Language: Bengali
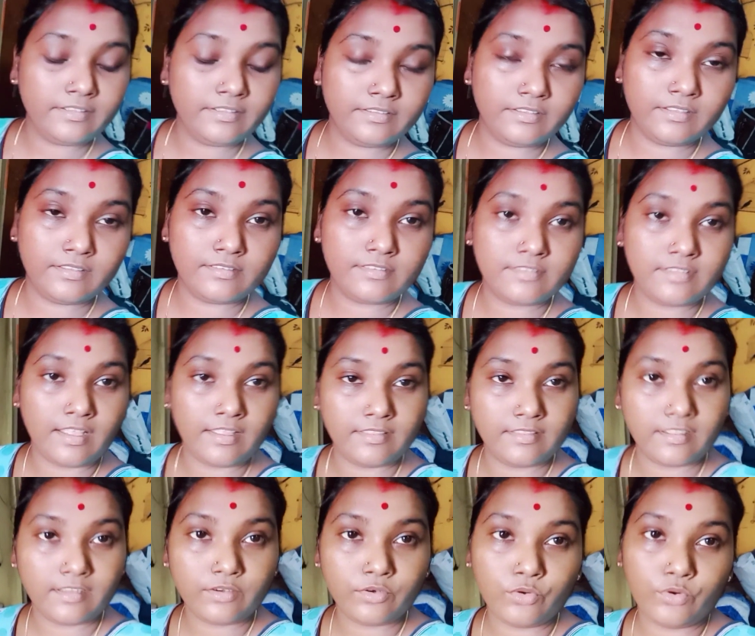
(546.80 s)
দেন স্নান
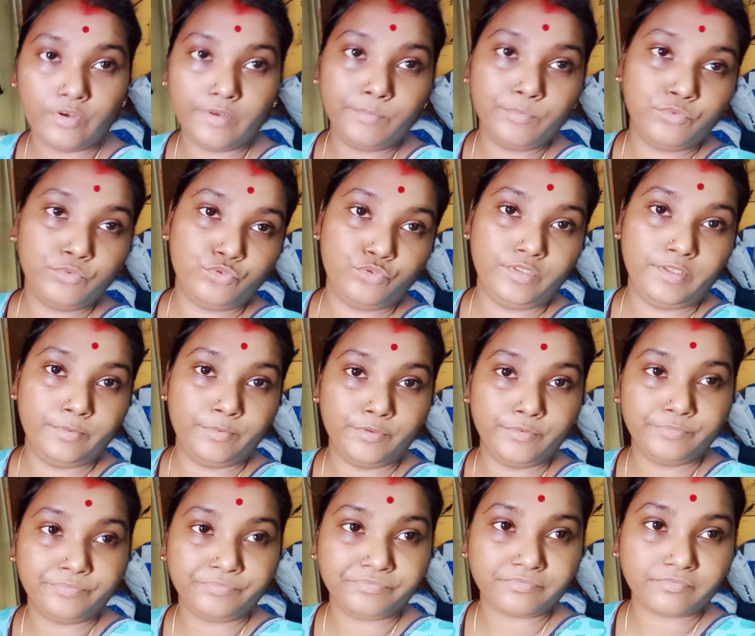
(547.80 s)
দান করে পুজো দেব
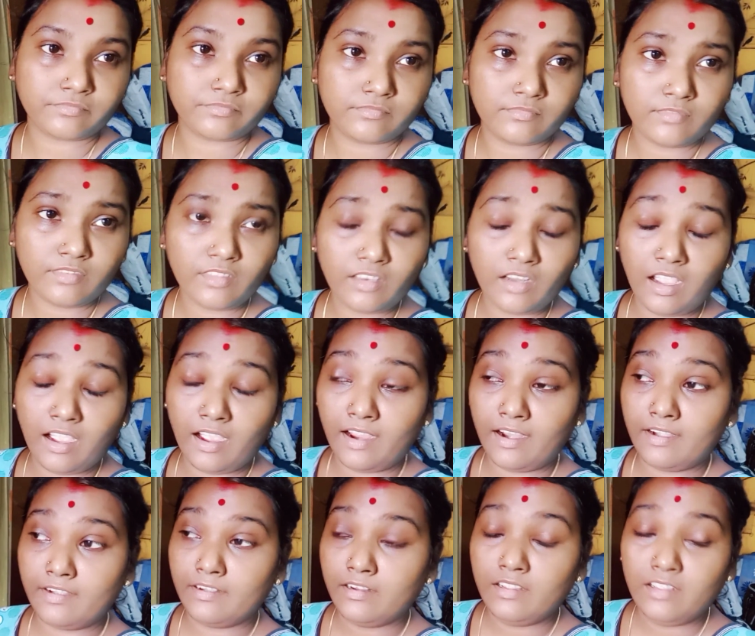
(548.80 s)

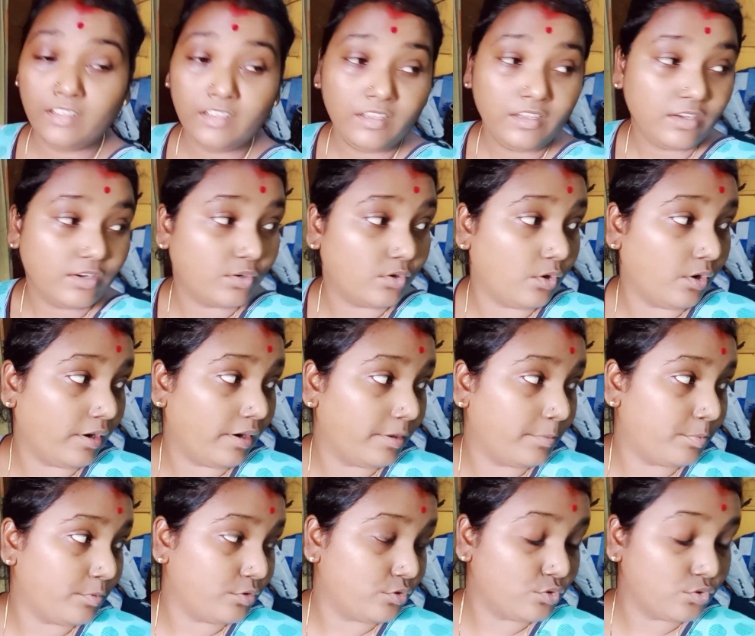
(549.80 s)
আর ঘরের
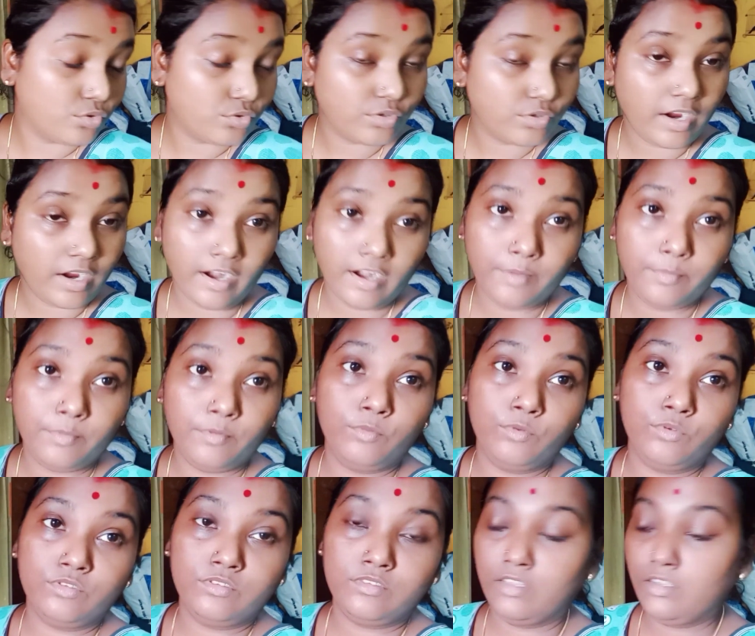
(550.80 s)
প্রচণ্ড খারাপ
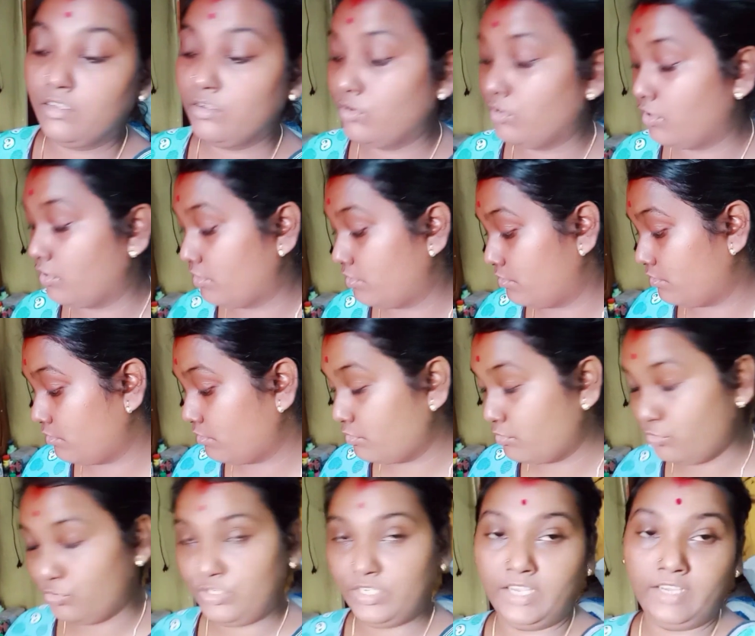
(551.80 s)
অবস্থা ঘরটরও
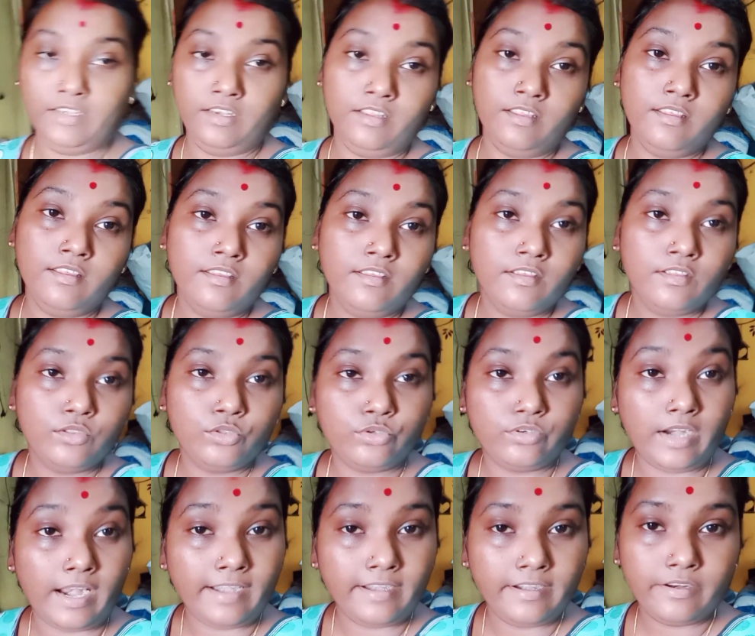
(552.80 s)
গুছাইনি তো
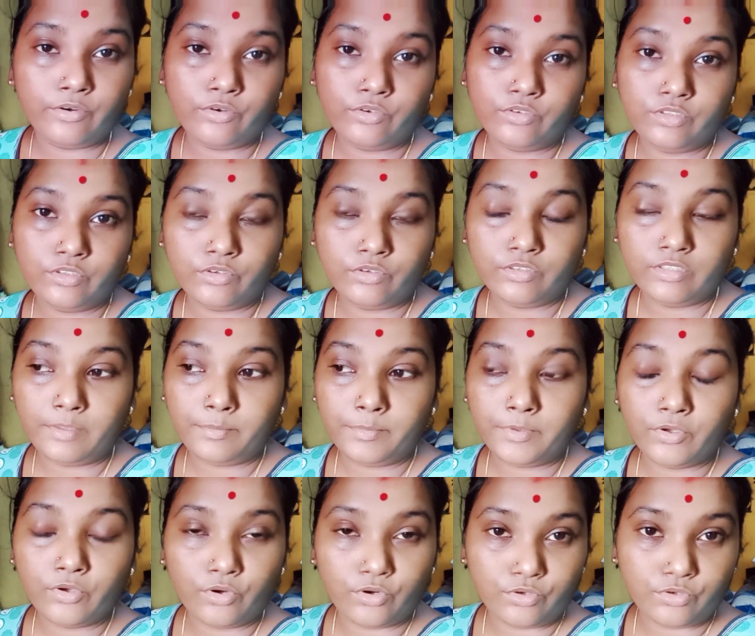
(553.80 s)
রান্না করতে করতে আমি
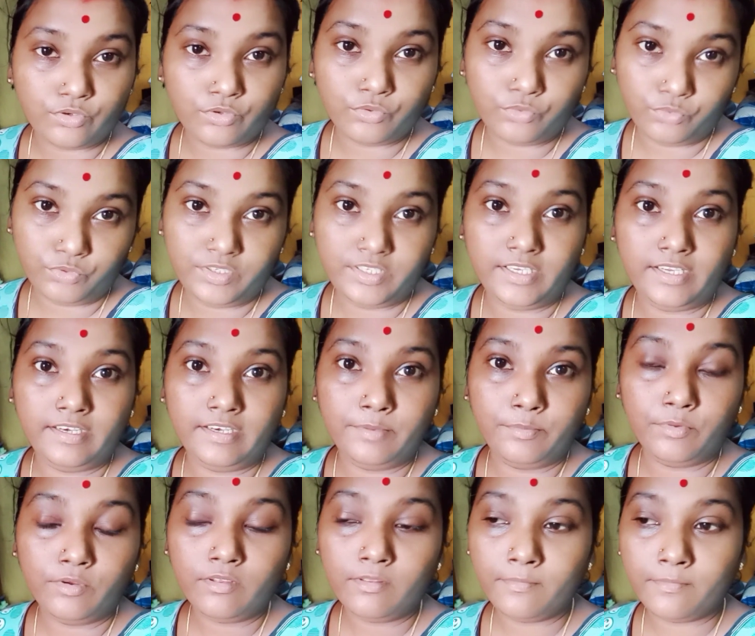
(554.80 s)
ঘরটর গুছিয়ে
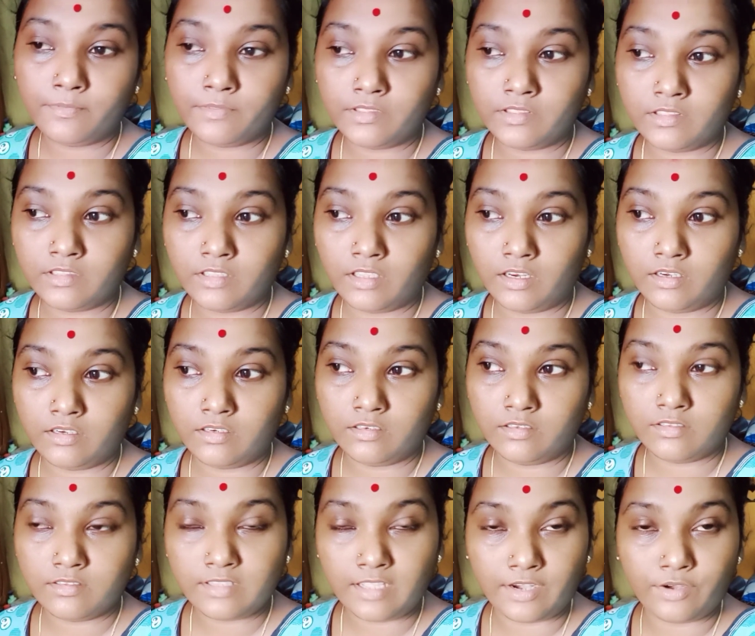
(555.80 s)
নেব দেন
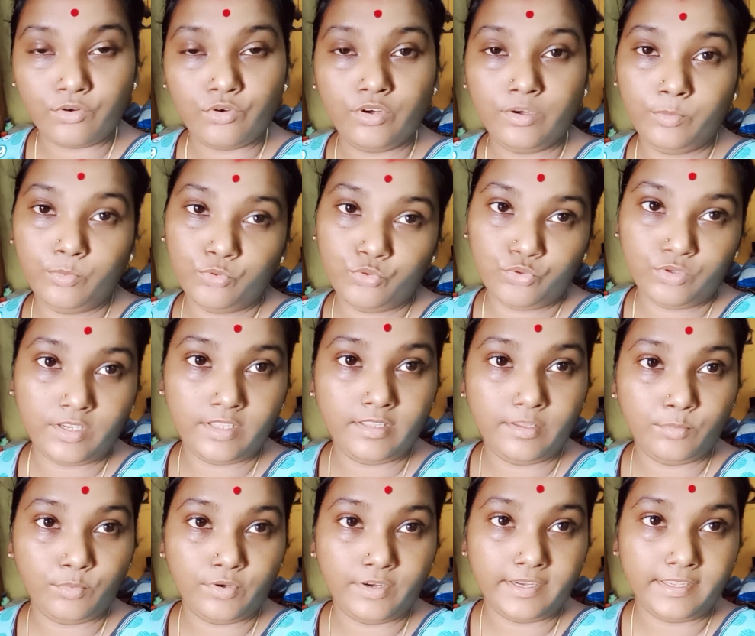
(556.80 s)
স্নান করে পুজোটা
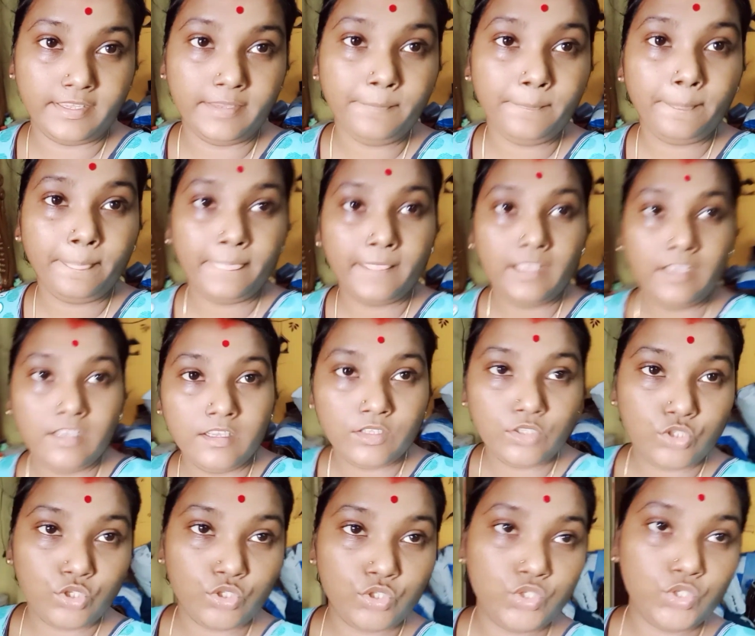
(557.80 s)
দেবো আর কি
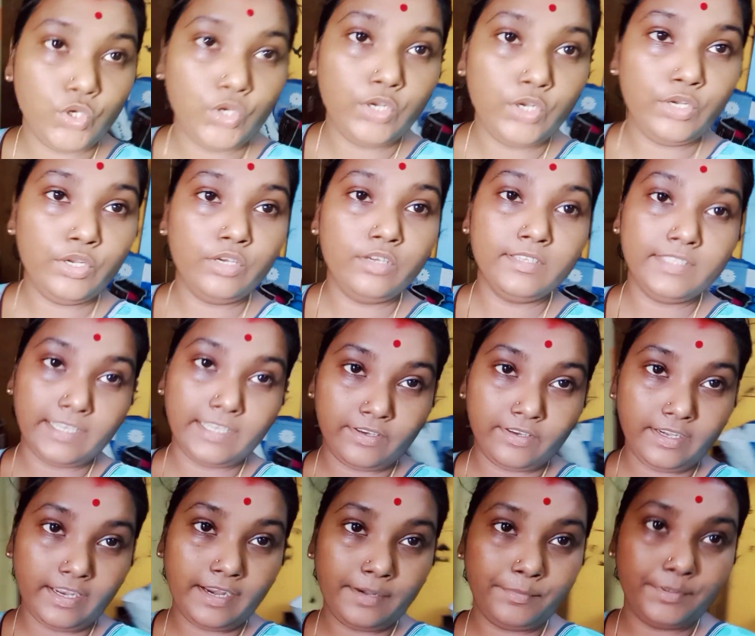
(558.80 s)
সো চলো
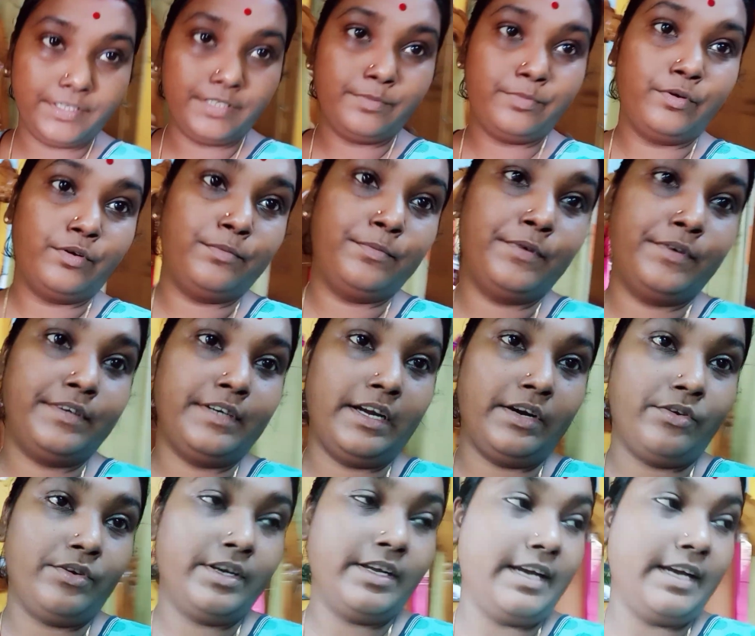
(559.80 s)
তাহলে আর বেশি বকবক না
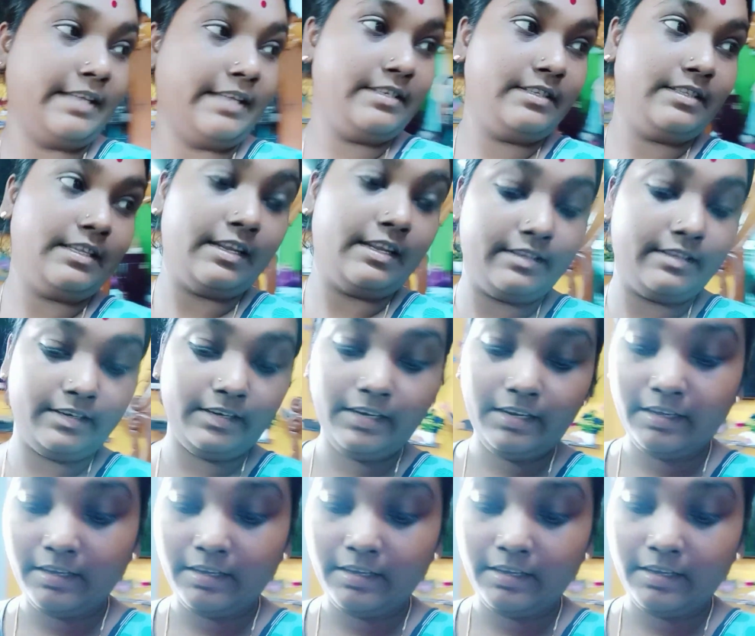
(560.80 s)
করে কাজে তাড়াতাড়ি